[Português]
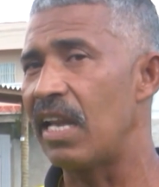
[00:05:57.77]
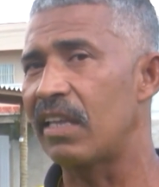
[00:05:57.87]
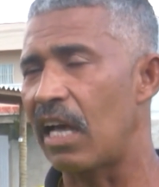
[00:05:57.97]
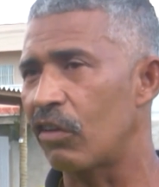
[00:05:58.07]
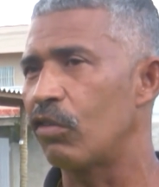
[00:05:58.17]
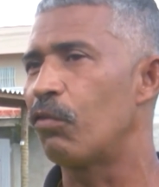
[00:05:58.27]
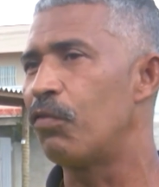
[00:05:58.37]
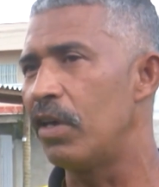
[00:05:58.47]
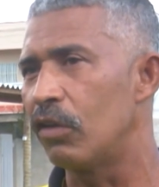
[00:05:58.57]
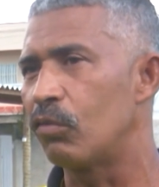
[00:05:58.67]
ele ataca seu
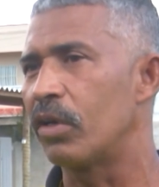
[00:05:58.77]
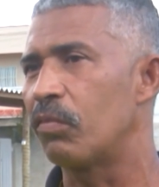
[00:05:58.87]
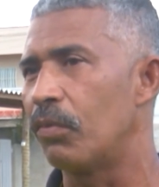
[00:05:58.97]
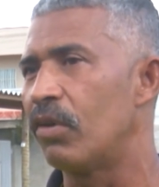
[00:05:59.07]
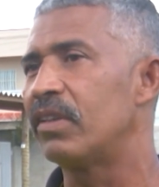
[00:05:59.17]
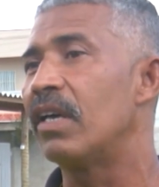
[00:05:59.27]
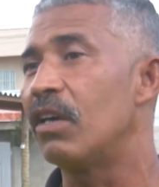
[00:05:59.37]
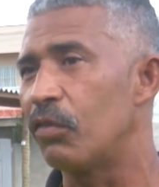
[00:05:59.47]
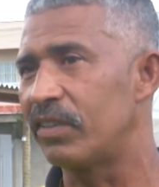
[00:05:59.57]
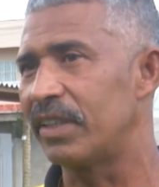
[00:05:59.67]
filho, sua esposa
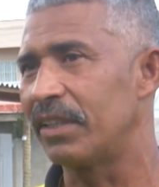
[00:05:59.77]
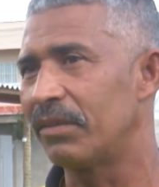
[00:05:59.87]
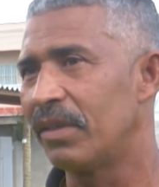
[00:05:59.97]
e você.